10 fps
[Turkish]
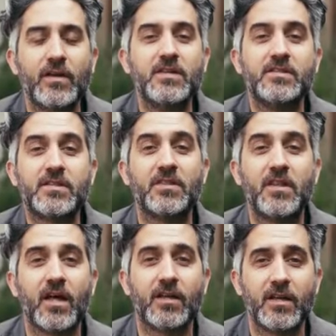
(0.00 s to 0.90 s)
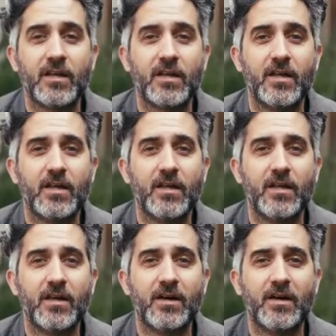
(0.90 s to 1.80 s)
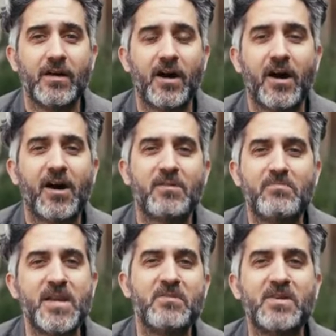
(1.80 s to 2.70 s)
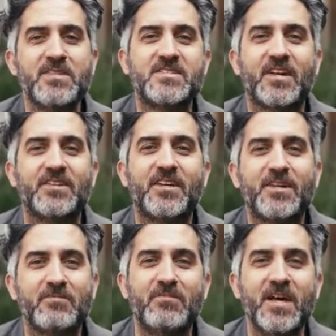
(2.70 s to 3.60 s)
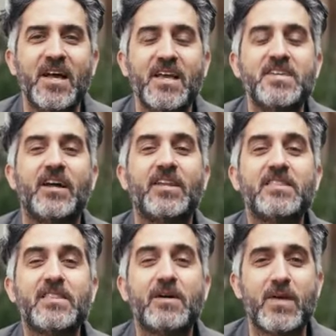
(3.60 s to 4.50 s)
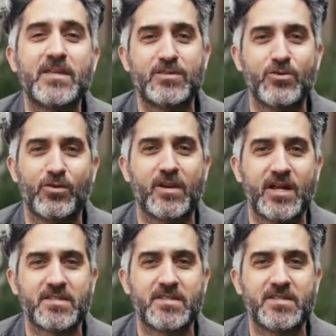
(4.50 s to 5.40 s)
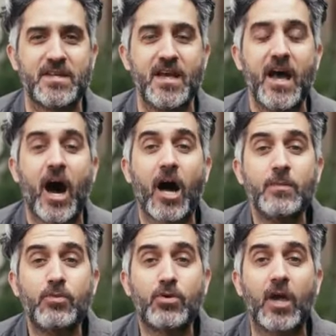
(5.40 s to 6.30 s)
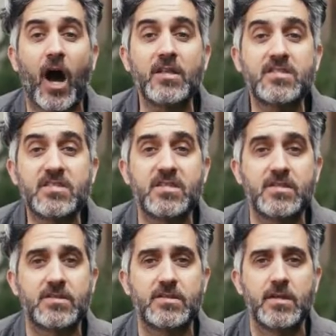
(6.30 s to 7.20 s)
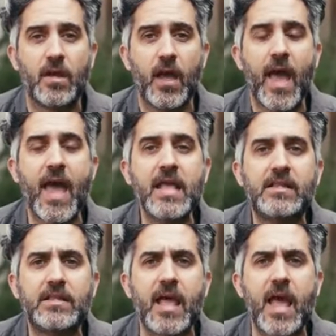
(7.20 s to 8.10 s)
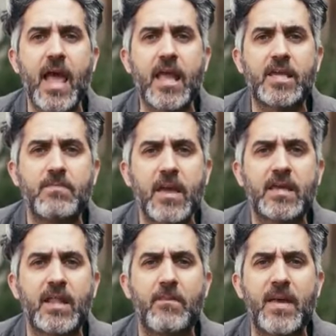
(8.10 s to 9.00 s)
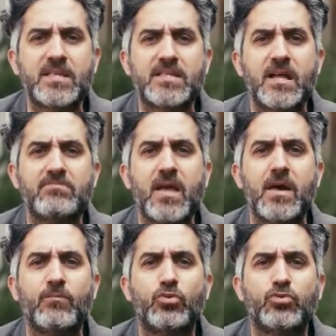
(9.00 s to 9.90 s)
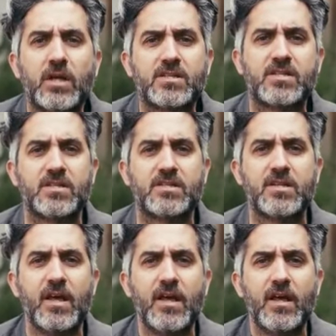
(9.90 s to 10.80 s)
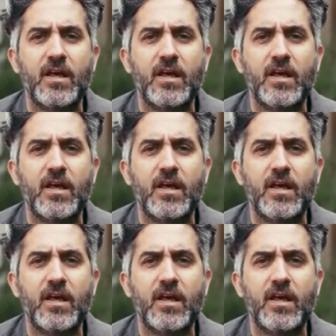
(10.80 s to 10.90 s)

Ve insanlar Ah benim insanlarım yalanla besliyorlar sizi. Halbuki açsınız. Etle, ekmekle beslenmeye muhtaçsınız.